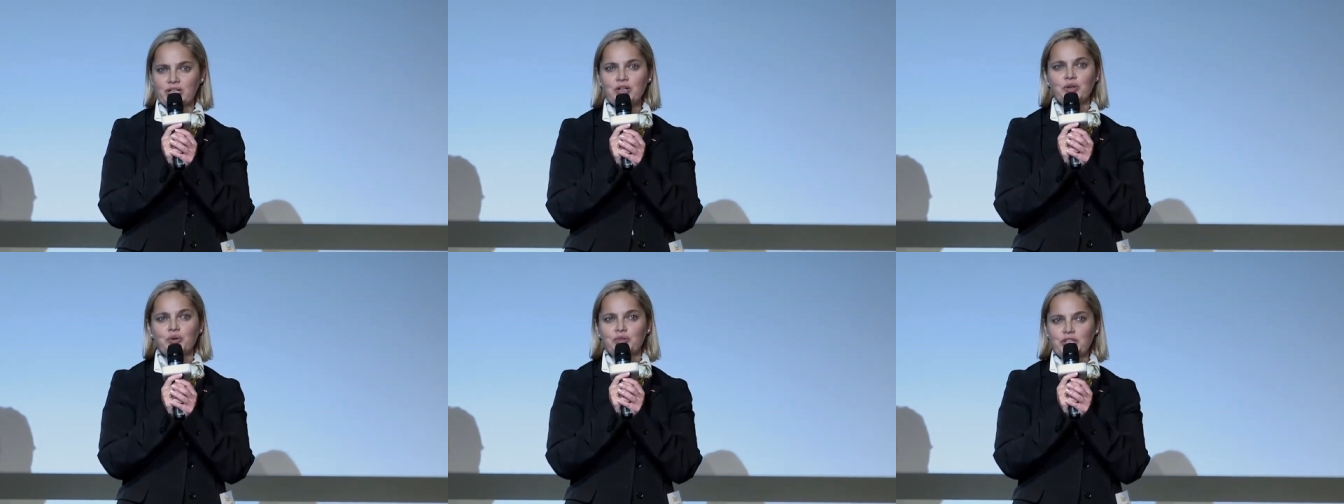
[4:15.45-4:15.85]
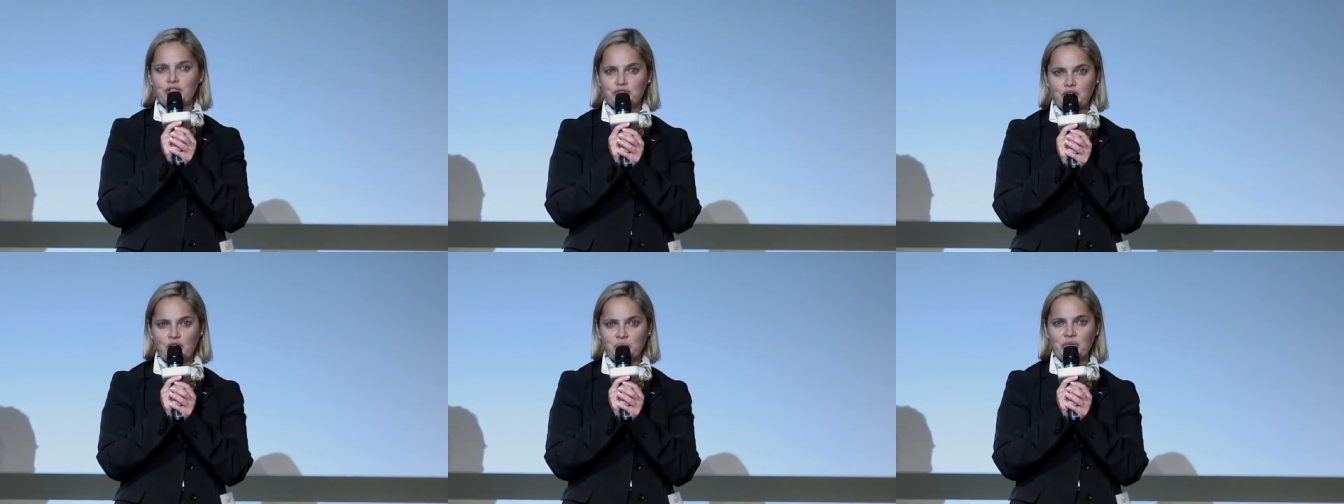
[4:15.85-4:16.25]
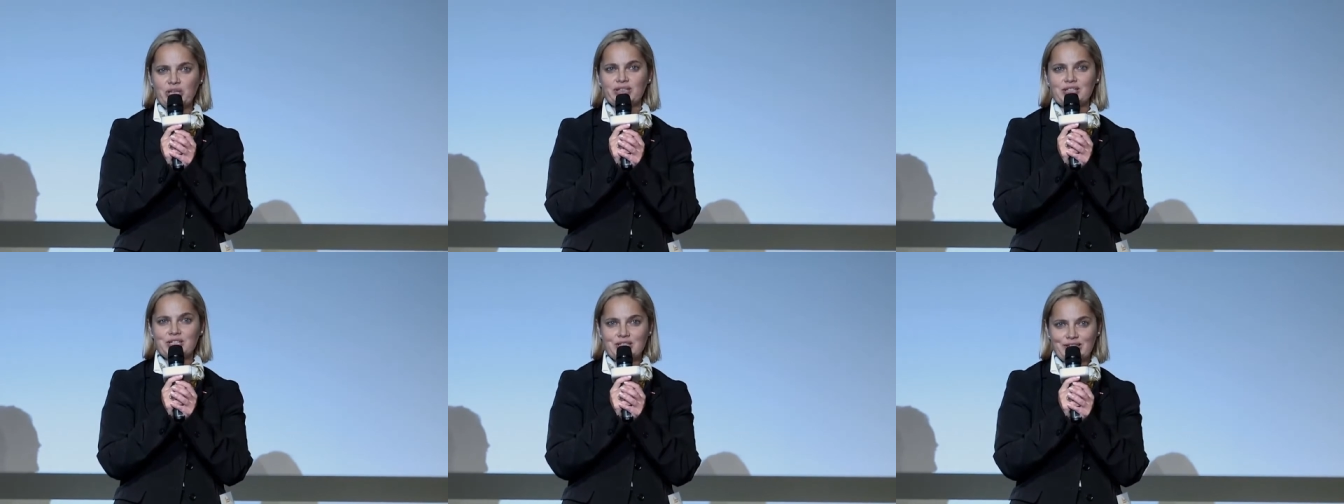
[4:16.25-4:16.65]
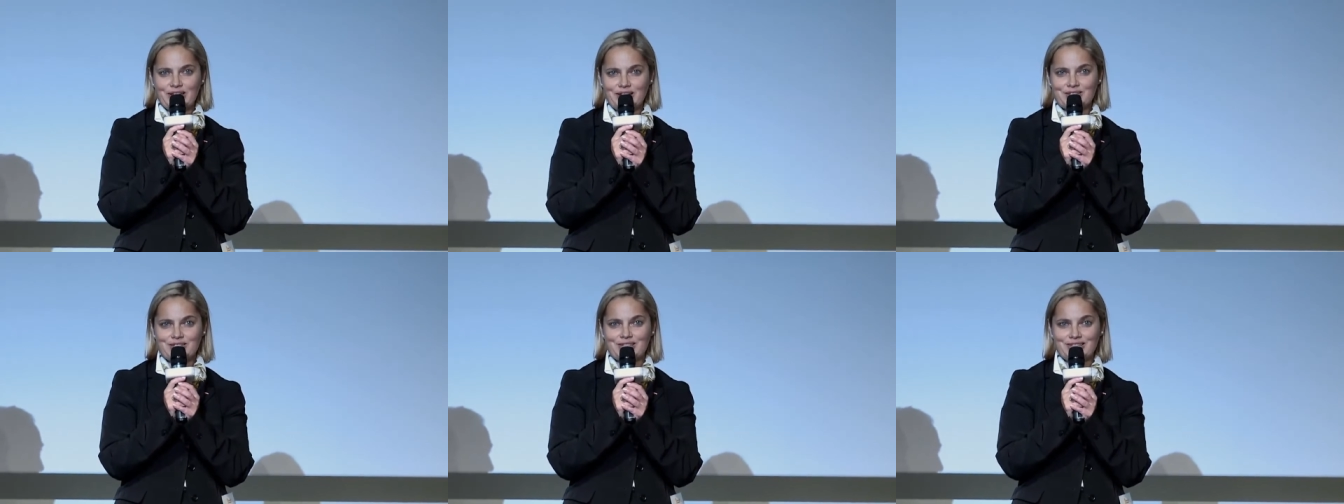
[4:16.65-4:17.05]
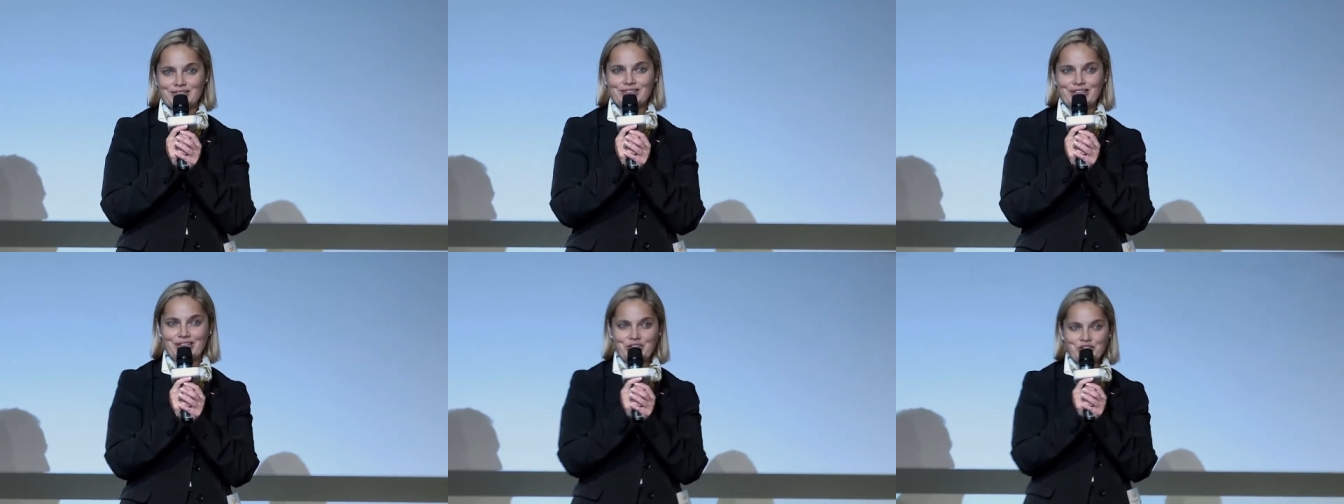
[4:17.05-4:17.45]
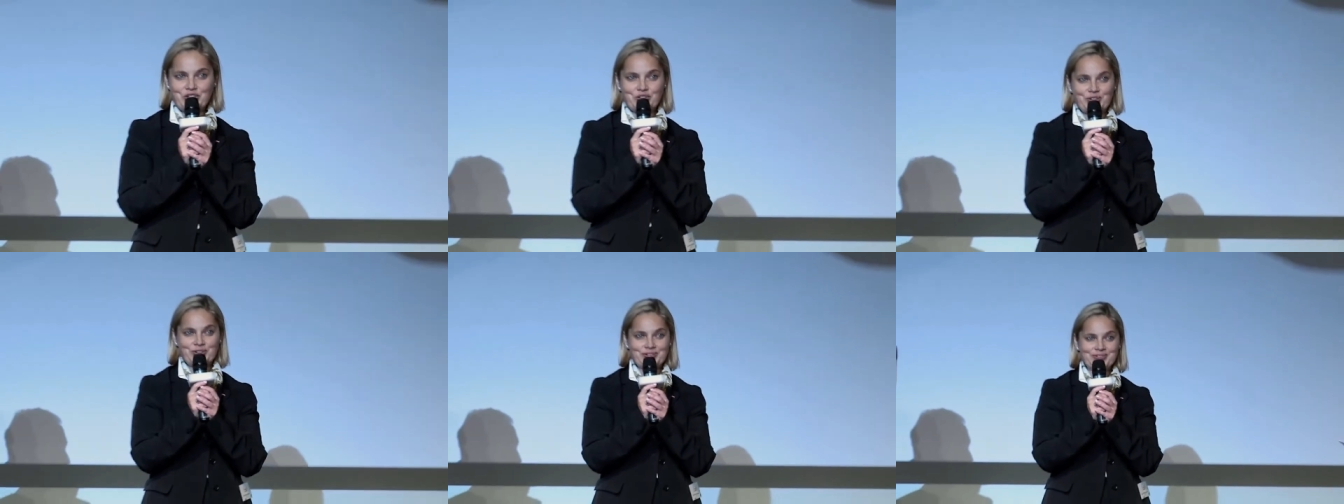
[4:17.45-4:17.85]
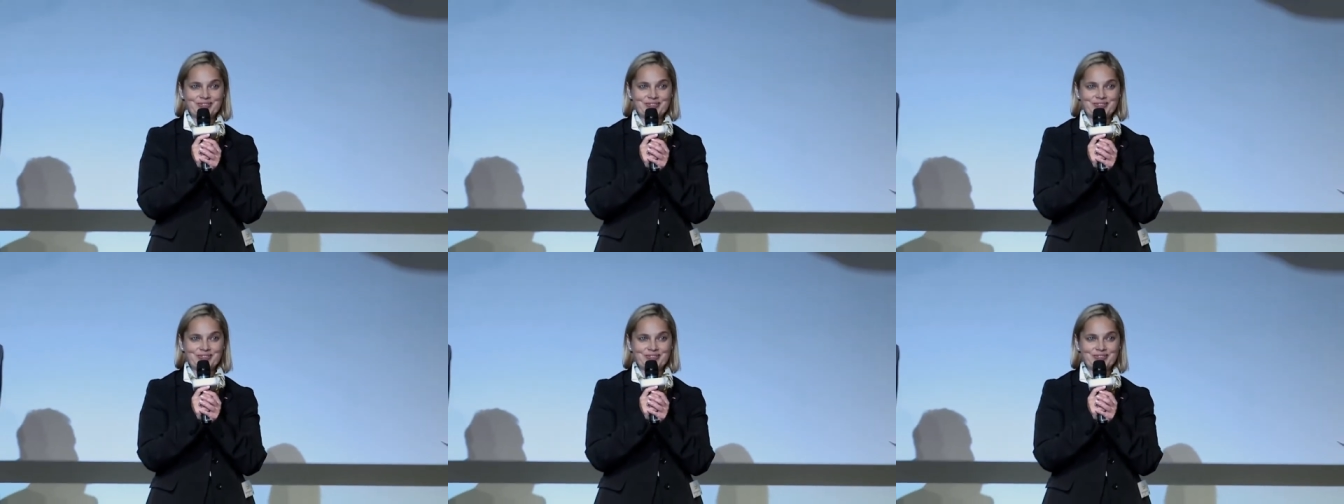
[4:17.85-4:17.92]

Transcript: und ich freue mich, dass Sie da sind. Dankeschön.